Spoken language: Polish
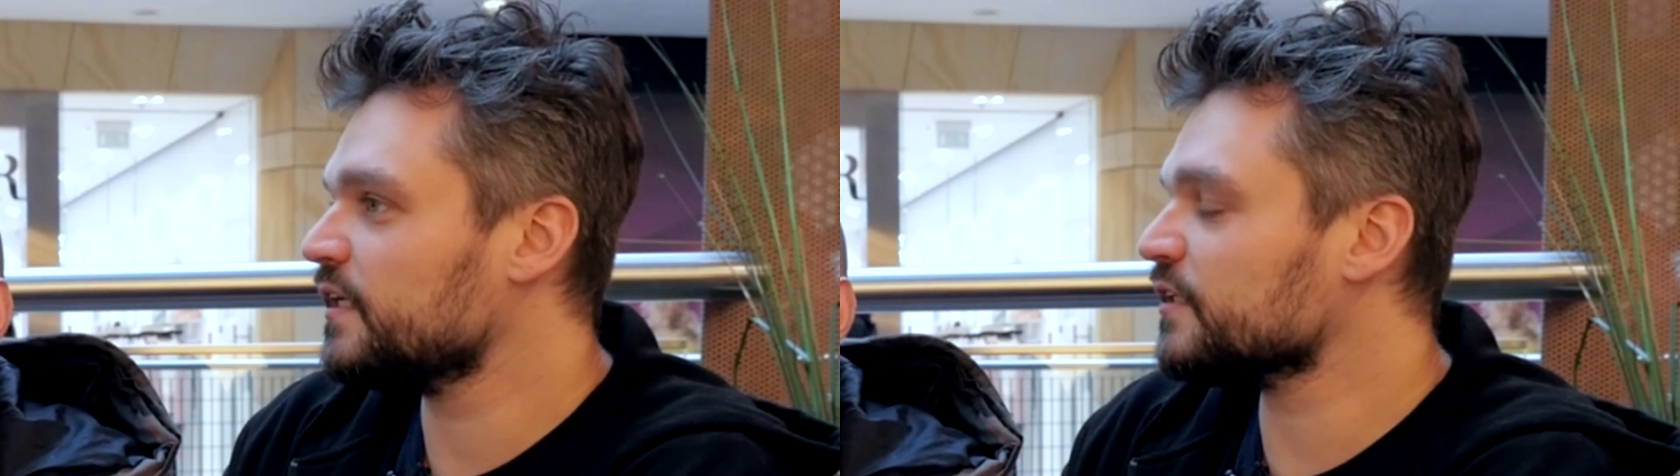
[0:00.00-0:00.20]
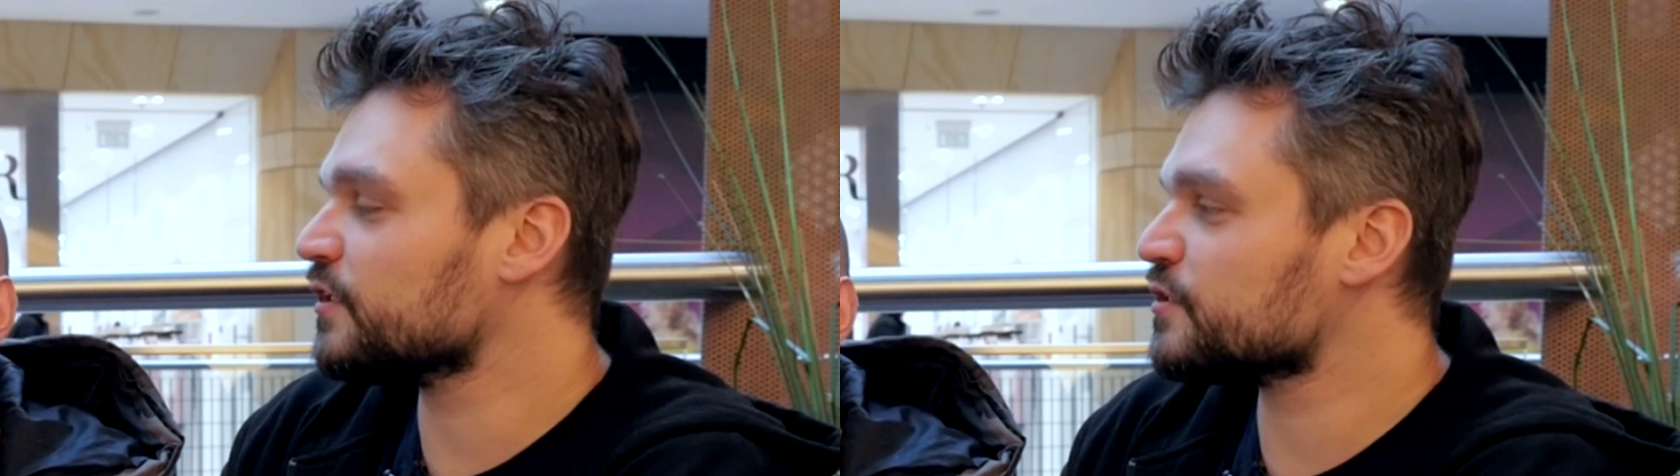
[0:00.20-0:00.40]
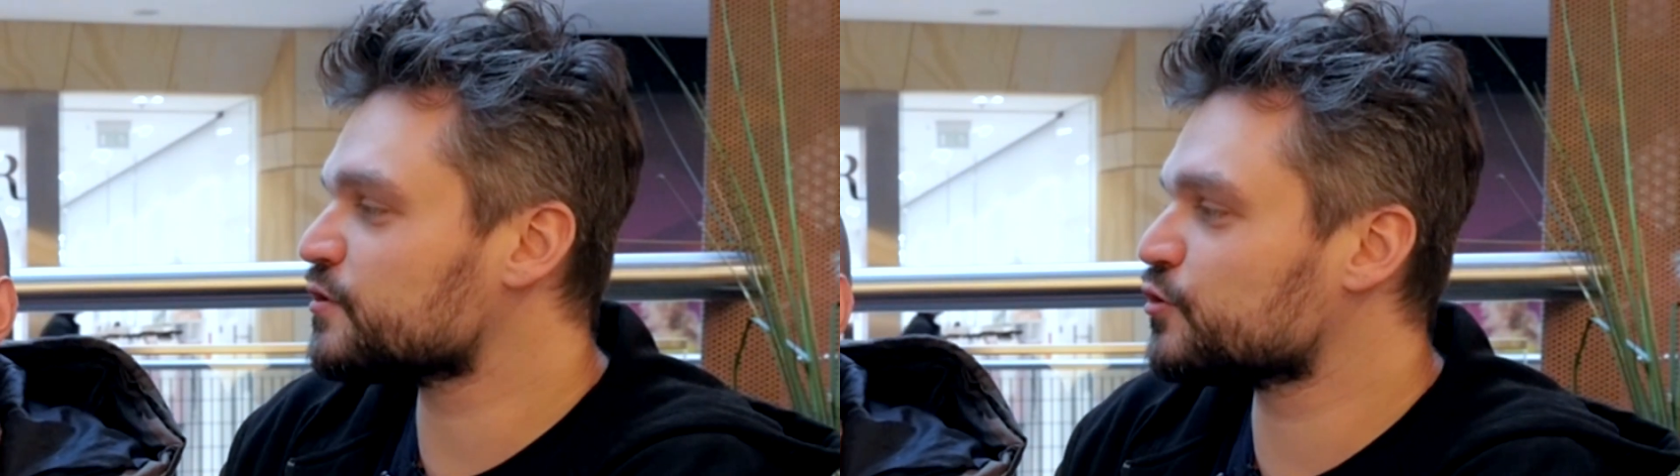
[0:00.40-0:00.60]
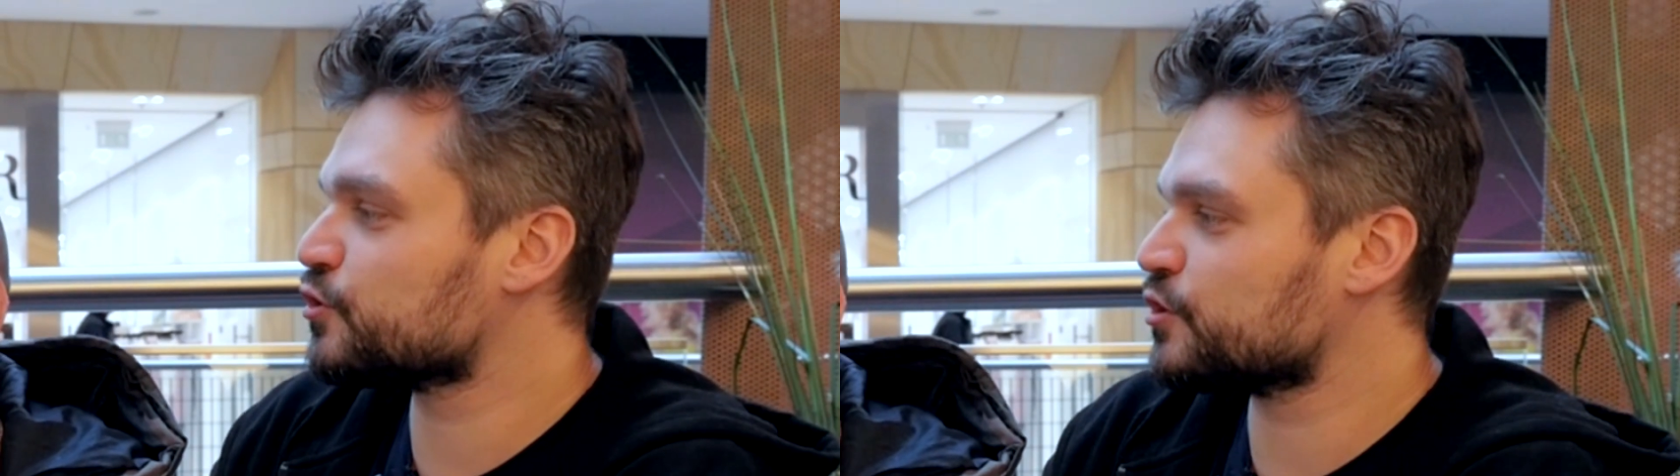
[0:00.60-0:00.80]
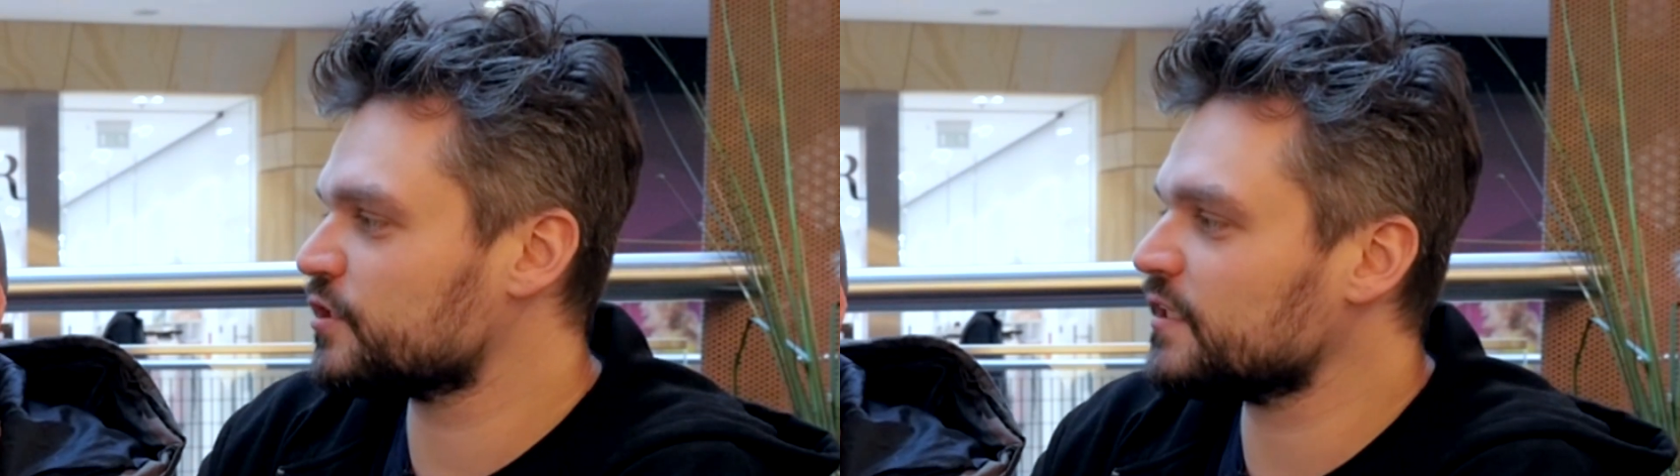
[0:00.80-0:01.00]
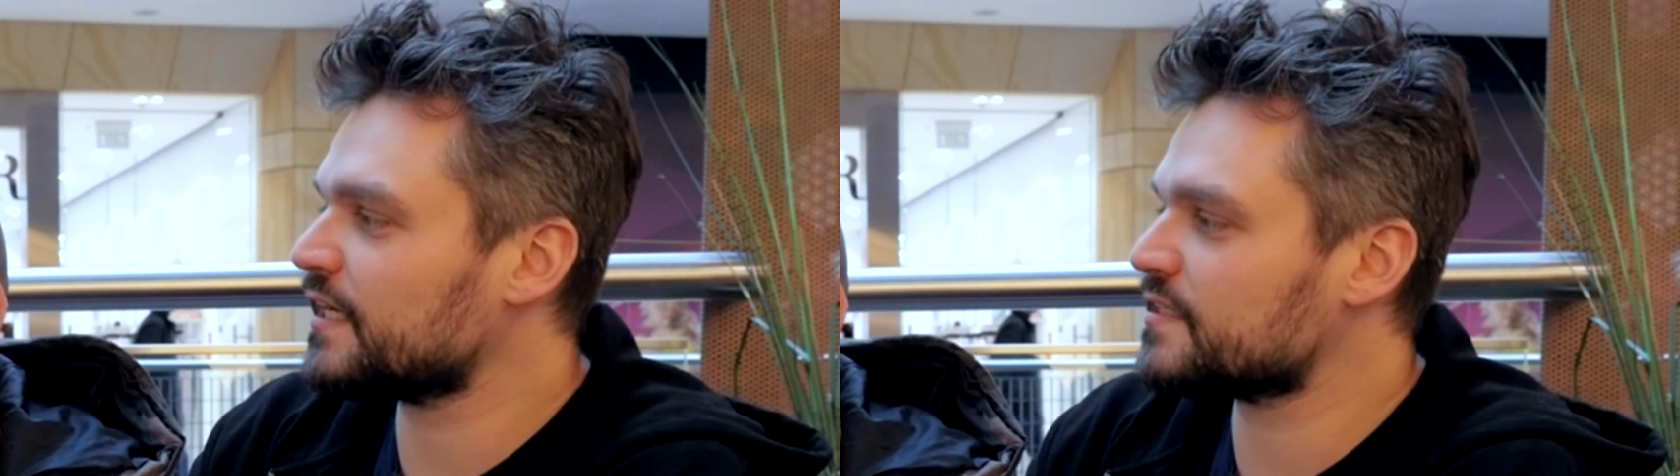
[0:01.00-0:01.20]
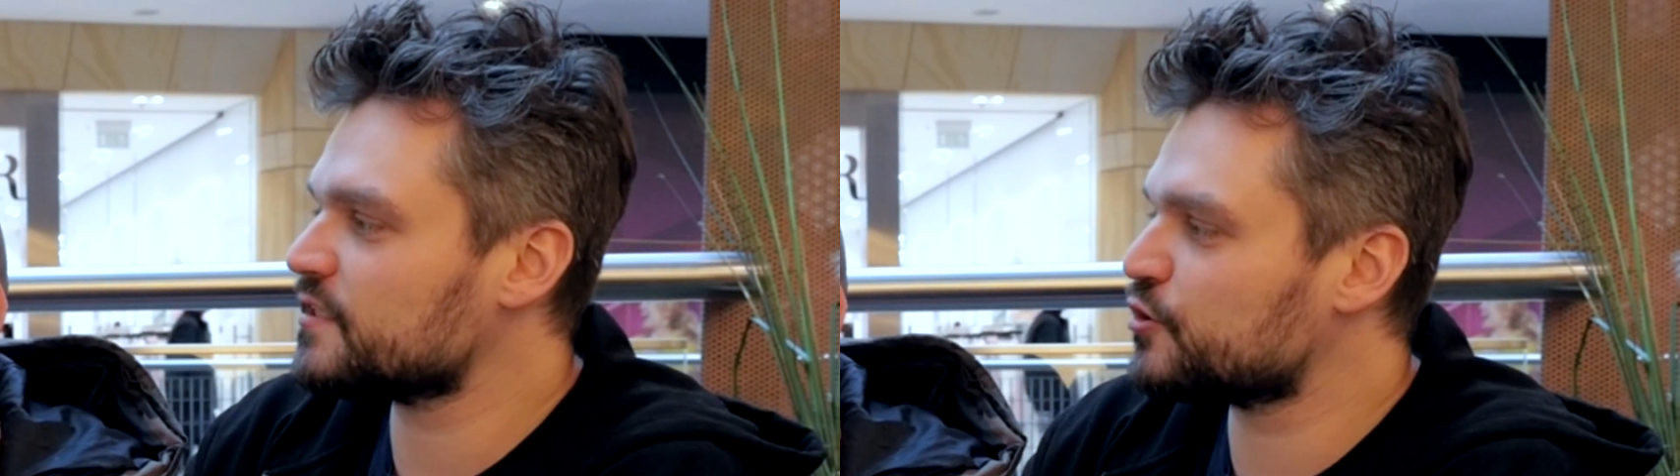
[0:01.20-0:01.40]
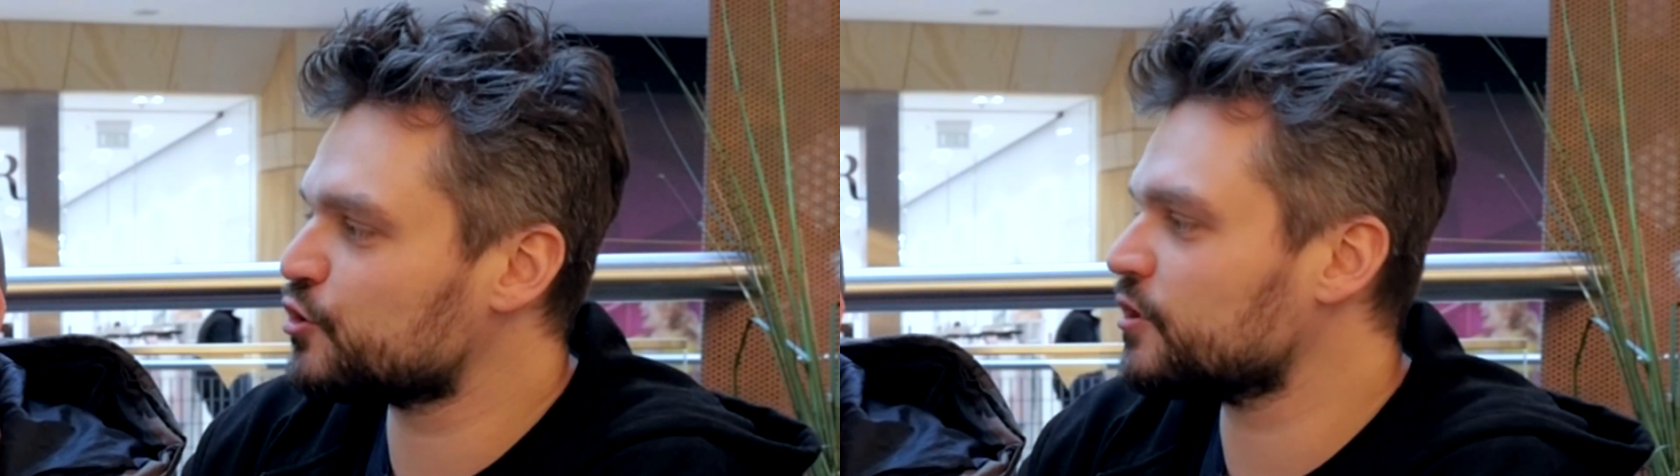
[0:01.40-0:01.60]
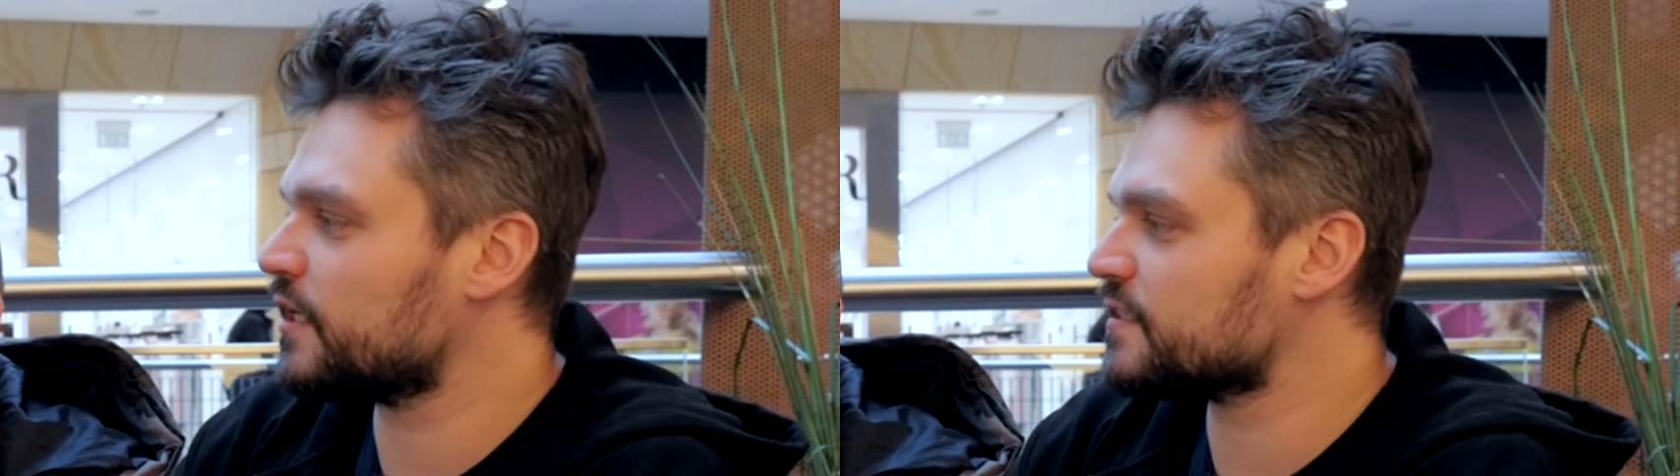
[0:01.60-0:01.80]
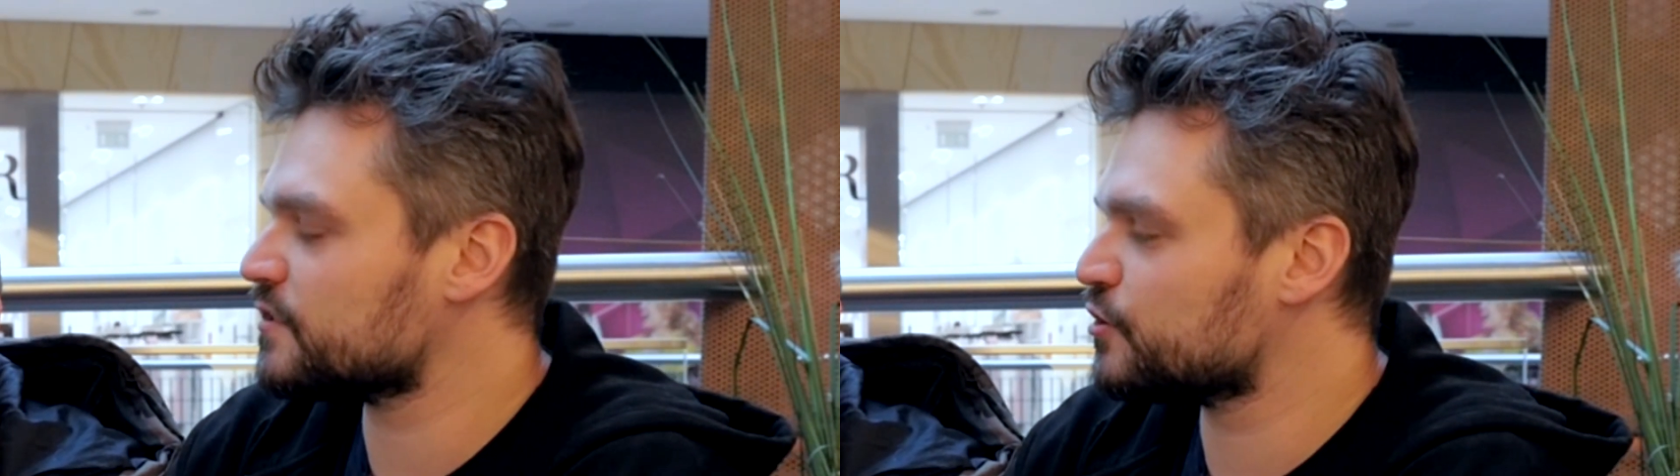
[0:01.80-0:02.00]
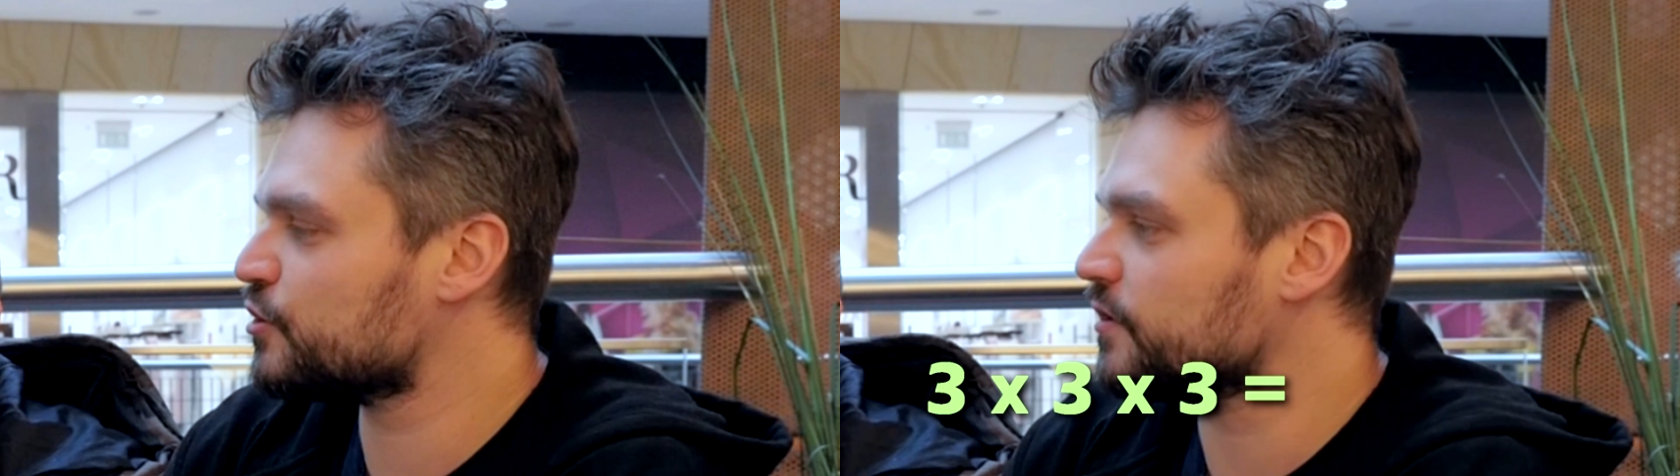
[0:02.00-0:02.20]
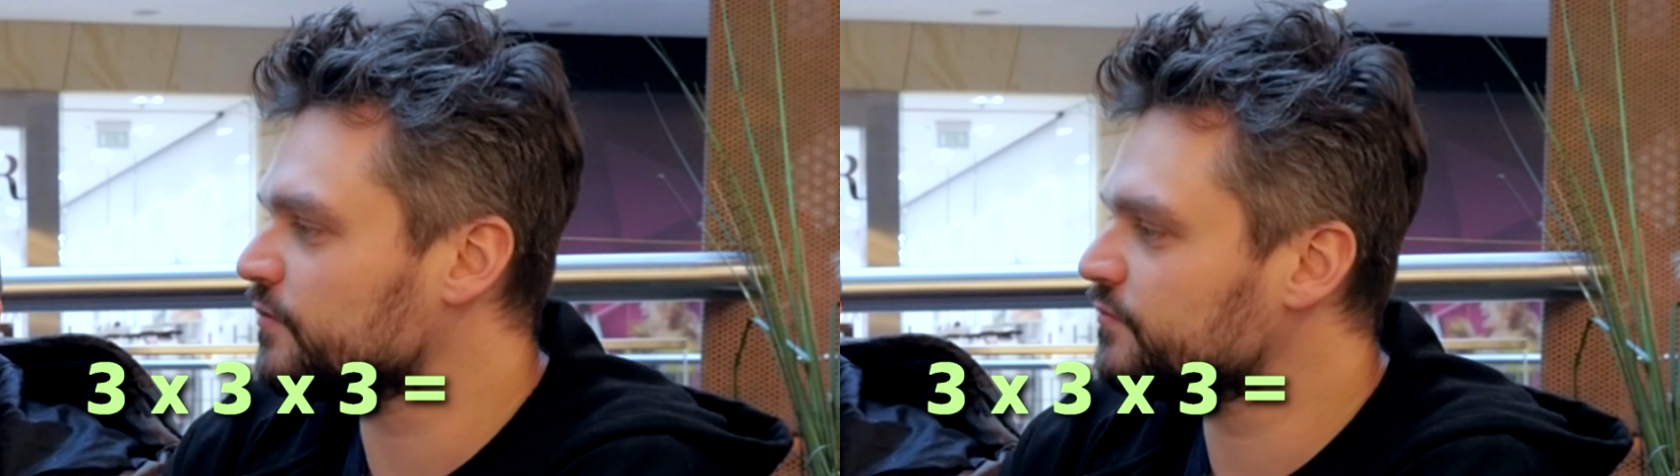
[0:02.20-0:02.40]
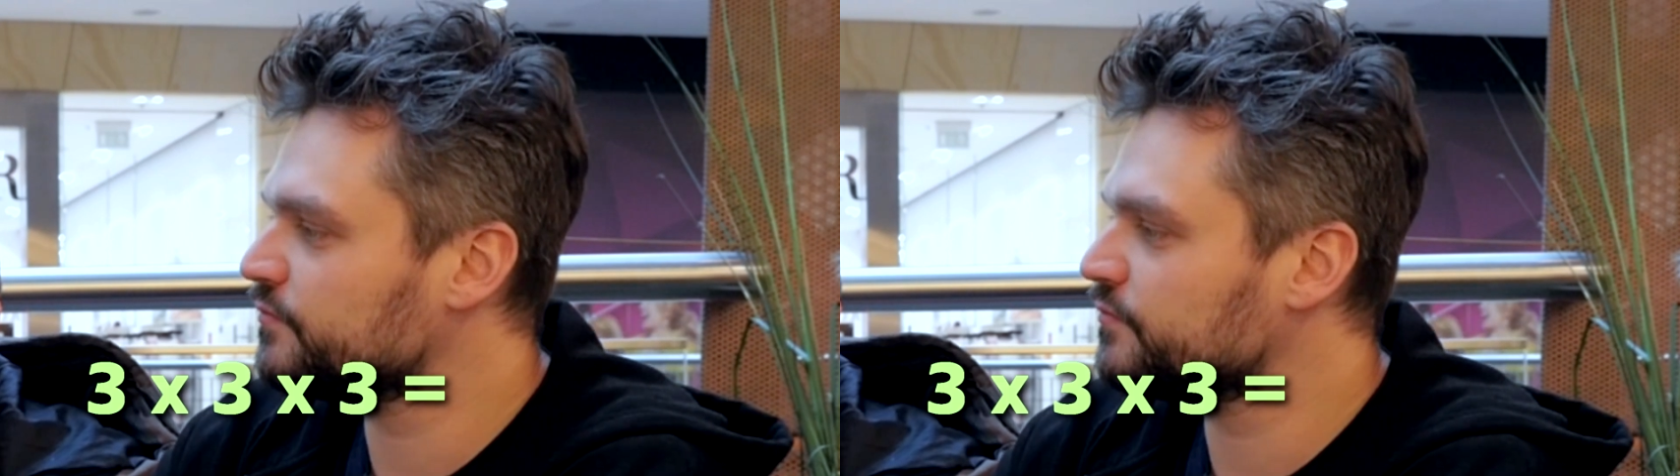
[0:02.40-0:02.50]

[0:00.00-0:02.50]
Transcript: Ile to jest 3 razy 3 razy 3?